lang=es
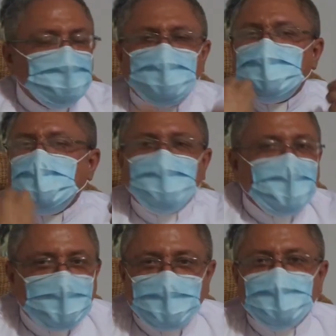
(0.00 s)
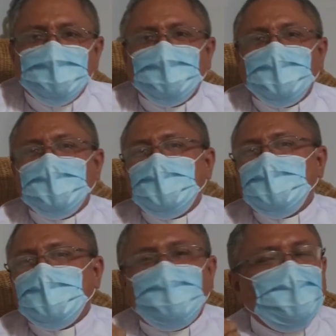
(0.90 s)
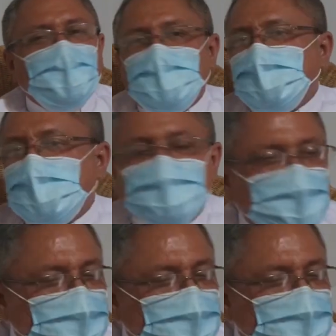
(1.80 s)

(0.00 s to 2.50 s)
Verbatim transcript: motivar a las comunidades, a los laicos, a los